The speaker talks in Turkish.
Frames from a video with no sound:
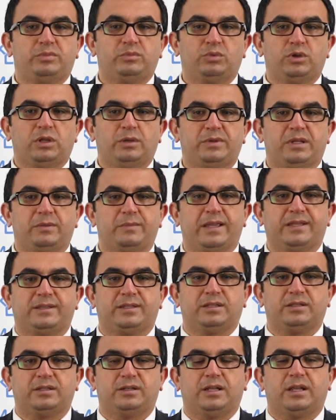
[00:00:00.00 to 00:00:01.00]

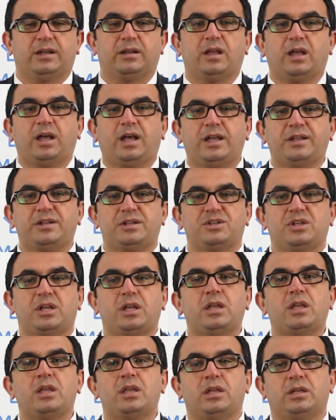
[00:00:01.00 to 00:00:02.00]
bulabilmektedirler.
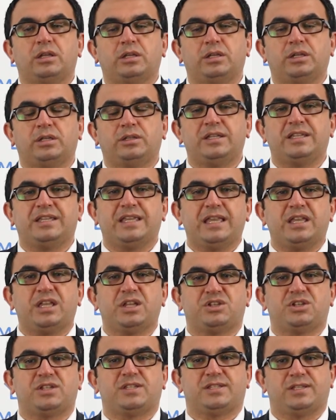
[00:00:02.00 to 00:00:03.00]
Ayrıca e, dikey
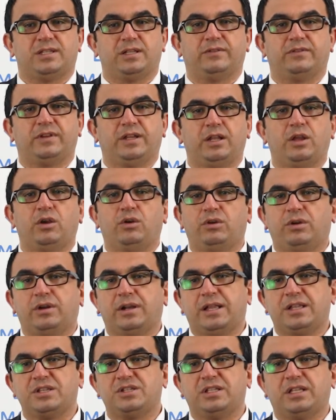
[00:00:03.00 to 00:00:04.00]
geçiş sınavı ile
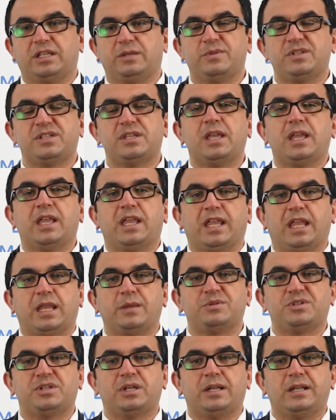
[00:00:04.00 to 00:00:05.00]
öğrencilerimiz
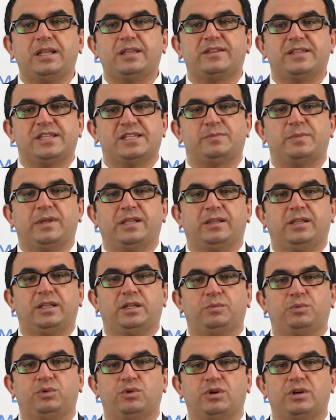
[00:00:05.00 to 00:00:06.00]
hemşirelik
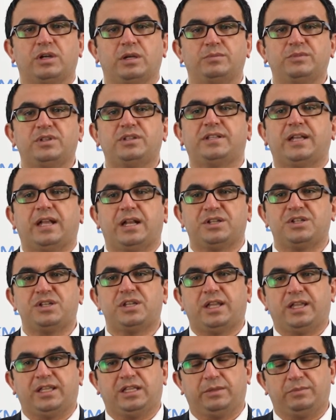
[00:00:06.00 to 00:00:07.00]
hizmetleri programını
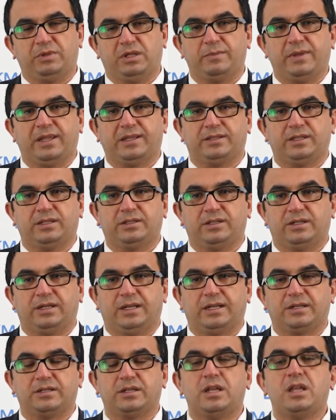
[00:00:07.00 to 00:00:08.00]
tercih
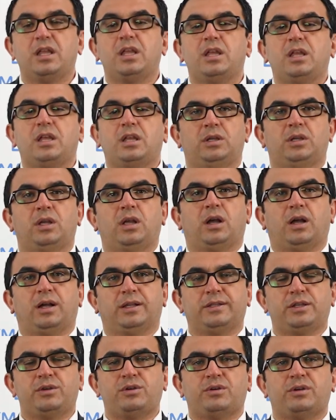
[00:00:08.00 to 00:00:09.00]
edebilmektedirler.
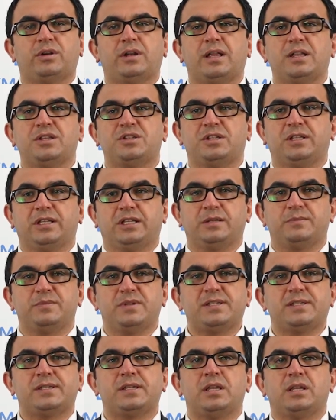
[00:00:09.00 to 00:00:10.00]
Aday
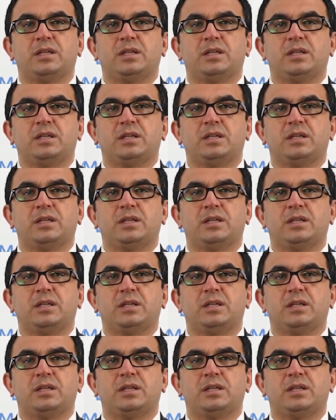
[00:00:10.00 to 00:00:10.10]
öğrencilerimiz